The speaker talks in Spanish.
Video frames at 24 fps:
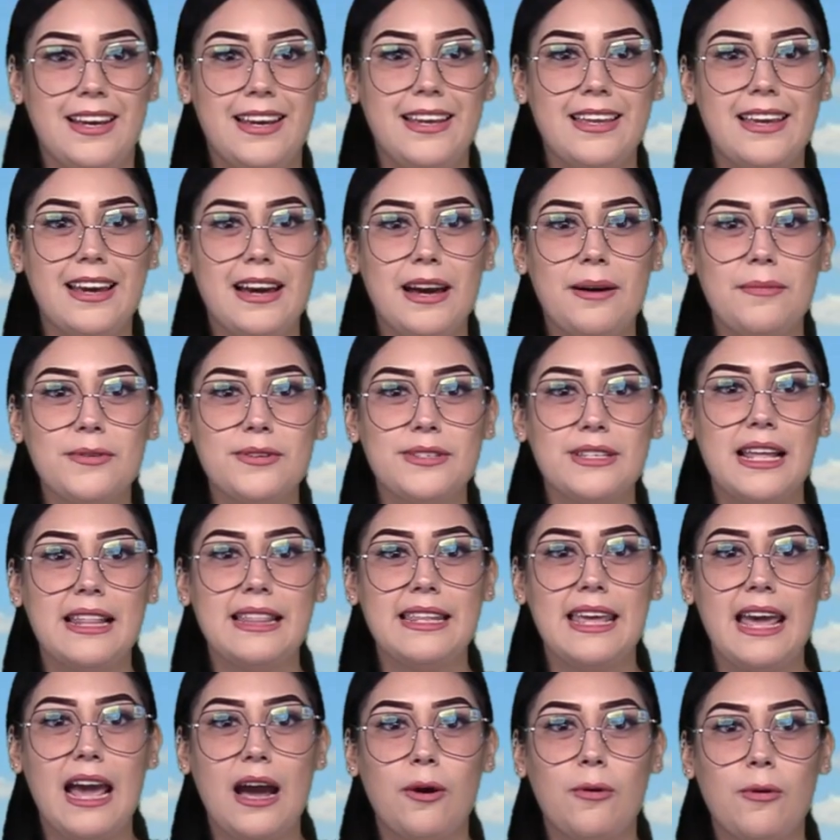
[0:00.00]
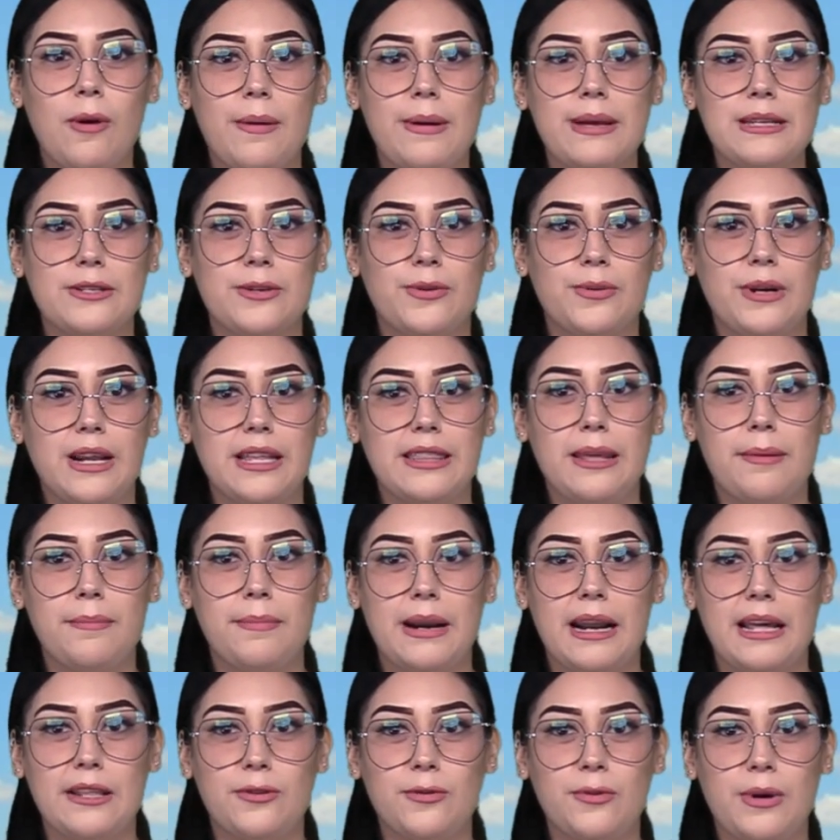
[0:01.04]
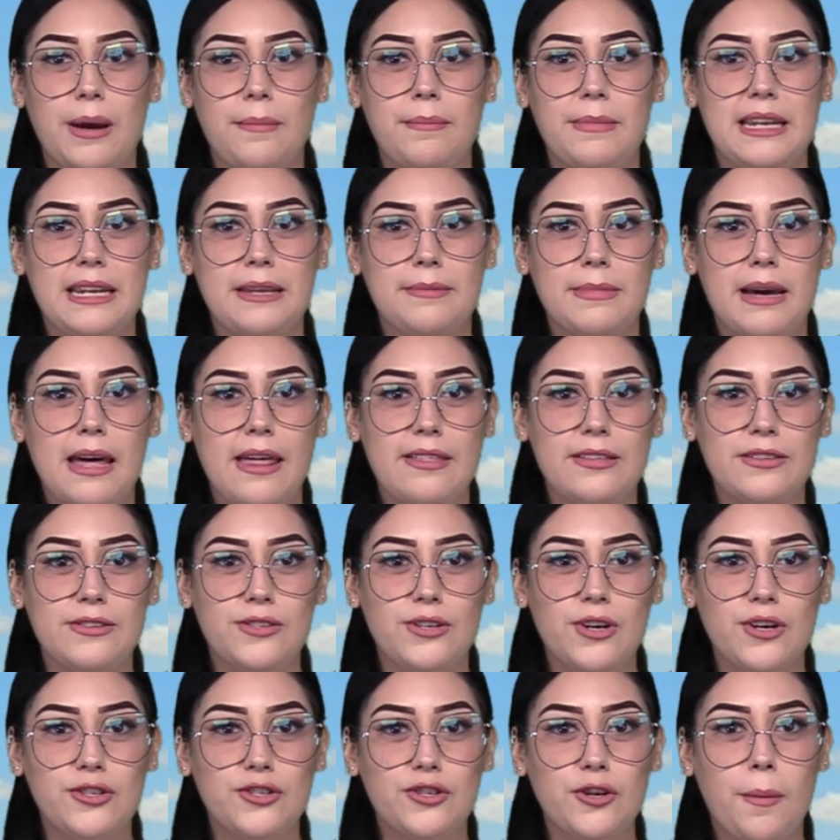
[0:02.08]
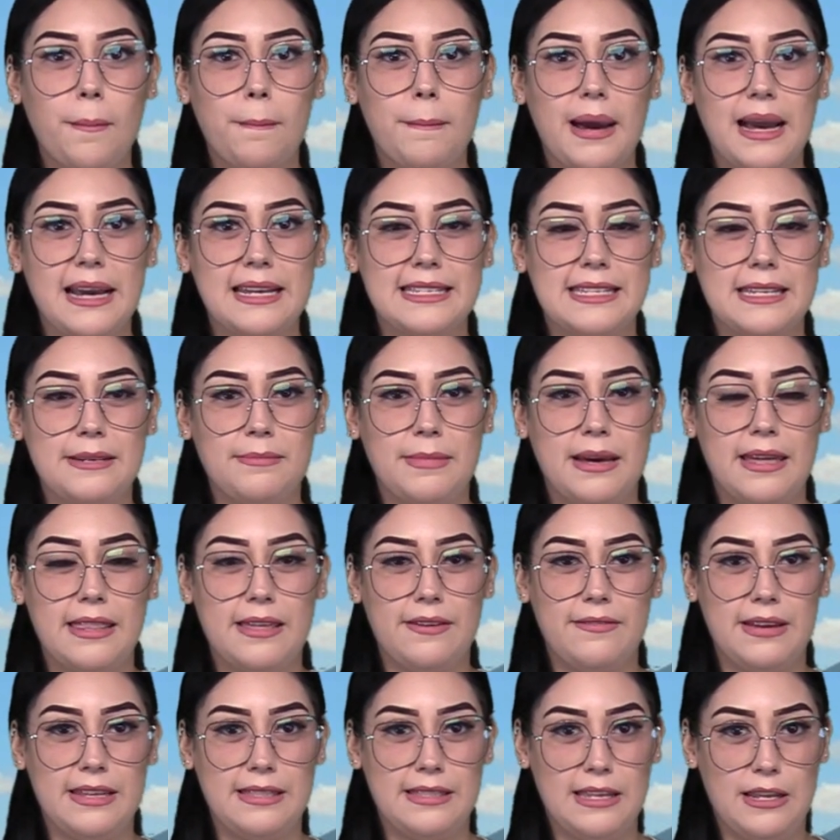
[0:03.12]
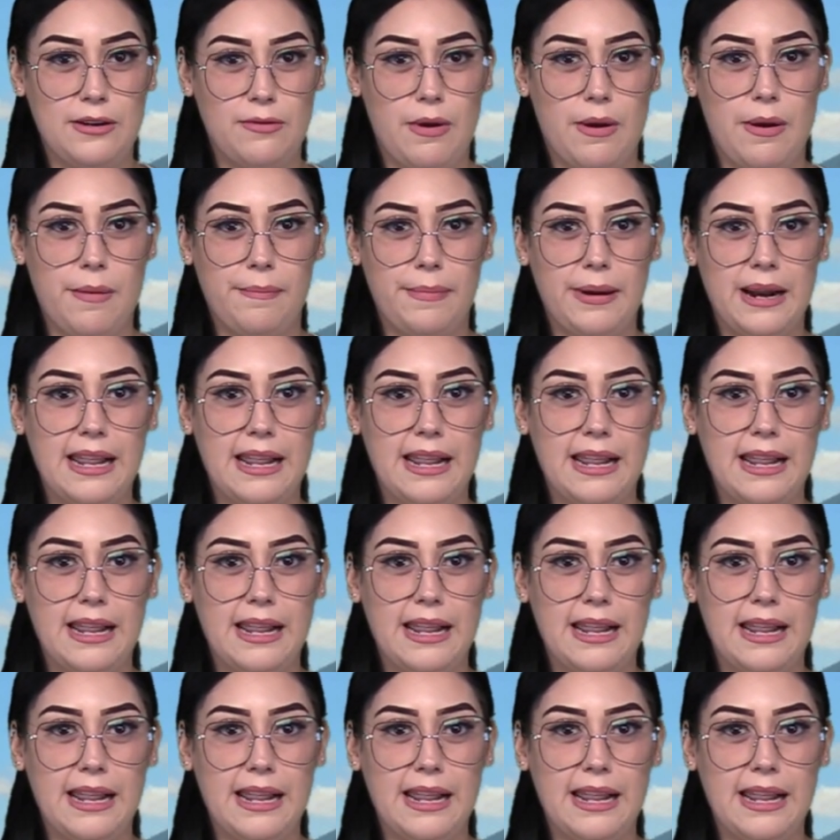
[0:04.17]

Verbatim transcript: Y llegamos al día jueves con una temperatura mínima de 18, máxima de 29.